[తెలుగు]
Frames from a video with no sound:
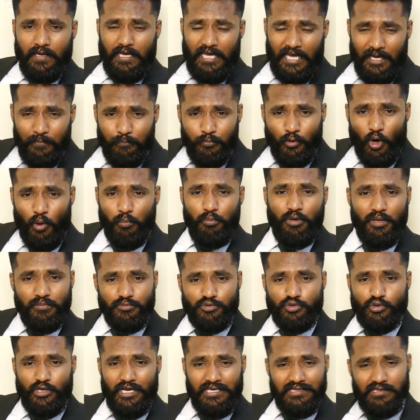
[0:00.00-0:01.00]
ఏం
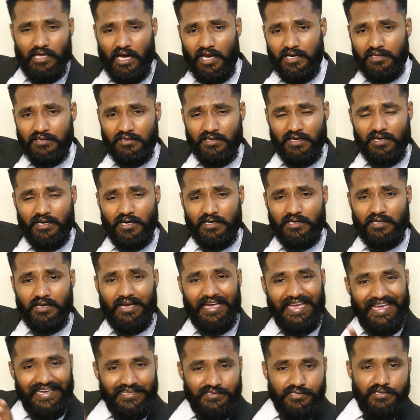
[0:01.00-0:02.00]
ప్రాబ్లమ్స్ ఉన్నాయి దానికి తగ్గట్టుగా
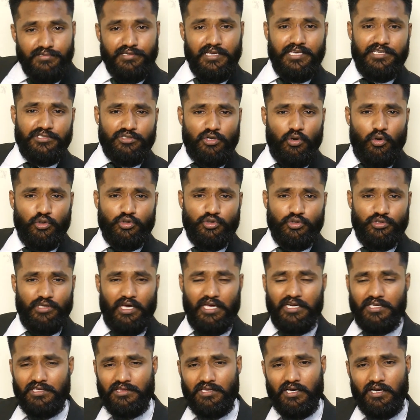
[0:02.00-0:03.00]
ఎక్సర్సైజ్ కావచ్చు
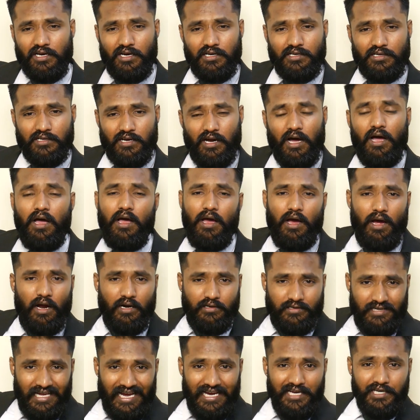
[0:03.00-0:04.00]
దానికి తగ్గట్టుగా
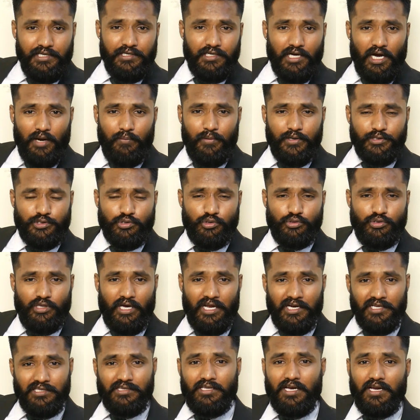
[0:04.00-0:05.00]
డైట్ కావచ్చు
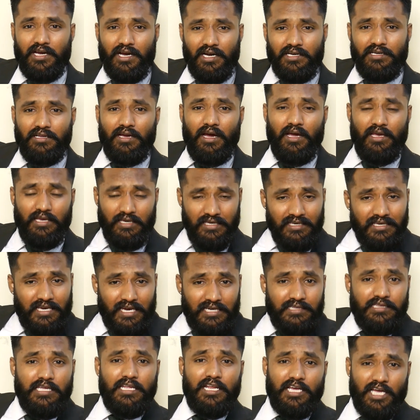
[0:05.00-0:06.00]
దానికి తగ్గట్టుగా
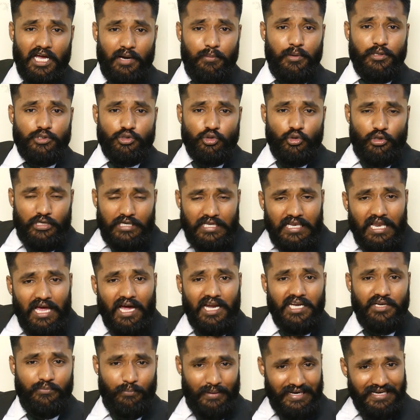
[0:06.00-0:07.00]
ఇంకేదైనా కావచ్చు
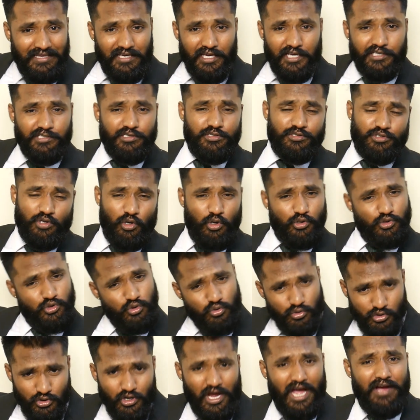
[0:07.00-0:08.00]
ఇలాంటి మెడికేషన్స్ కావచ్చు
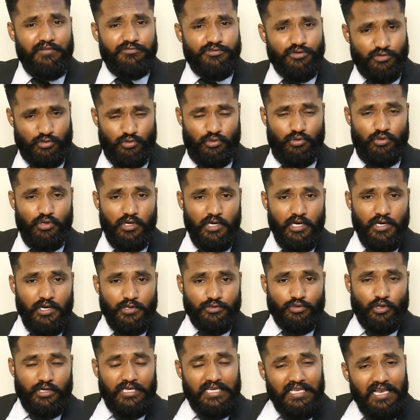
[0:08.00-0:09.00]
యూ హ్యావ్ టు డూ
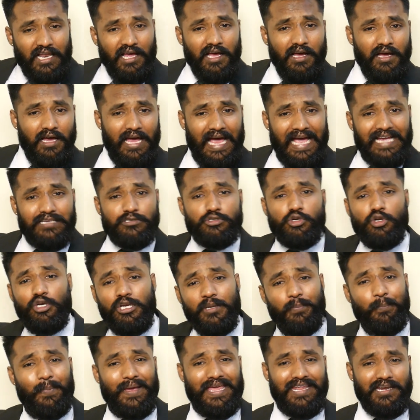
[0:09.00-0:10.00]
సో ఇలా
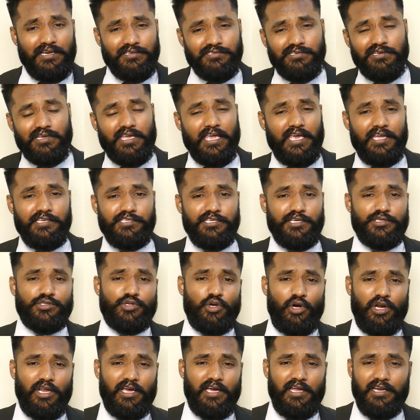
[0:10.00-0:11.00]
యాక్చువల్లీ పేరెంట్స్ని కేర్
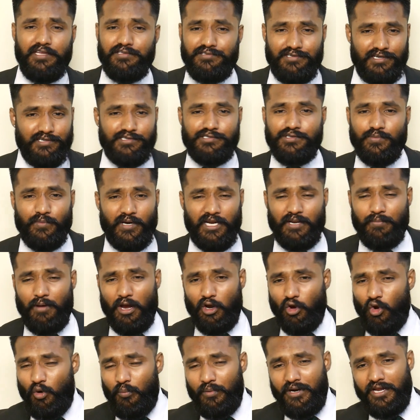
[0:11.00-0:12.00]
చేసుకోవాలి కానీ జస్ట్ మనం
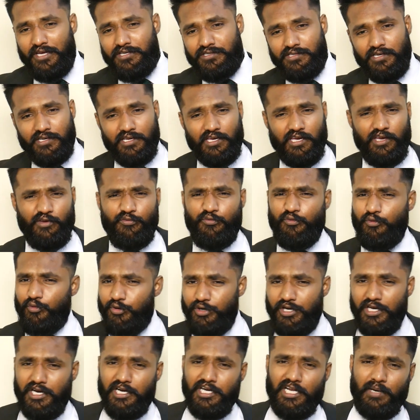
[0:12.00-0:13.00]
అకామిడేషన్కి
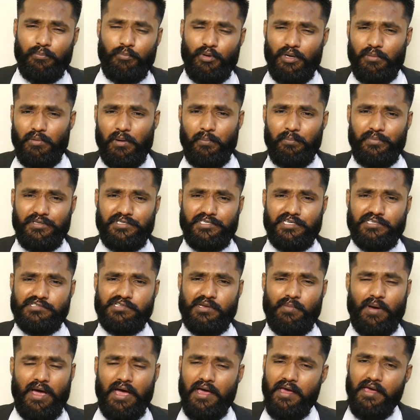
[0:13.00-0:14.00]
ఫుడ్కి డబ్బులు
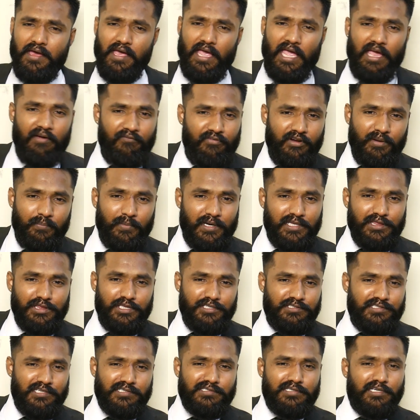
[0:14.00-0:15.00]
పంపించేసినామా ఎవ్రీ మంత్
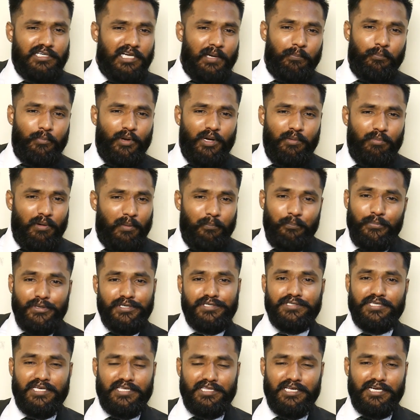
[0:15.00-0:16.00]
జస్ట్ డబ్బులు
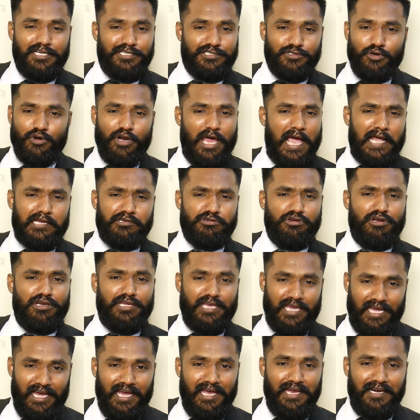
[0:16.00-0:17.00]
పంపిస్తే దట్ ఈస్ నాట్ యాక్చువల్
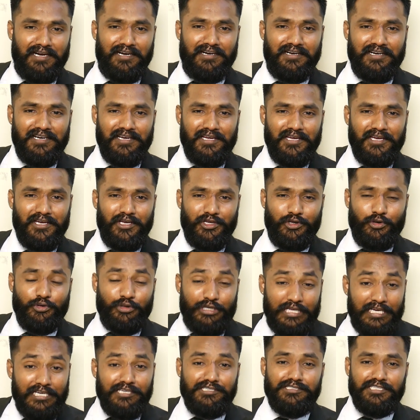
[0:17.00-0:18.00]
కేర్ యూ
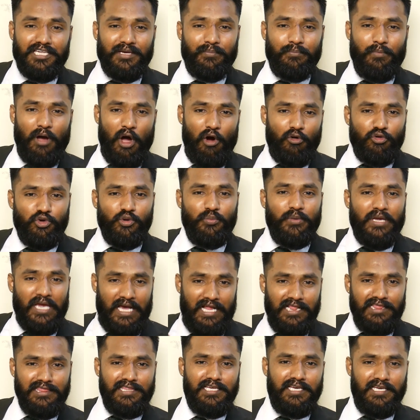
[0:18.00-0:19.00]
టీచ్ దెమ్ హౌ టు బి
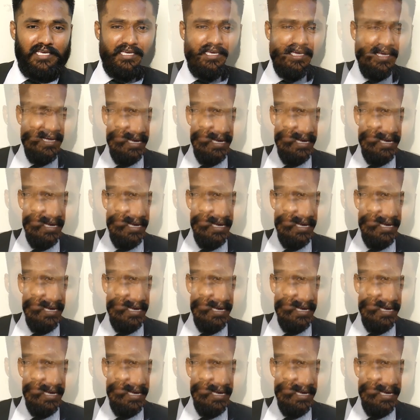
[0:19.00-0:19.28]
హెల్దీ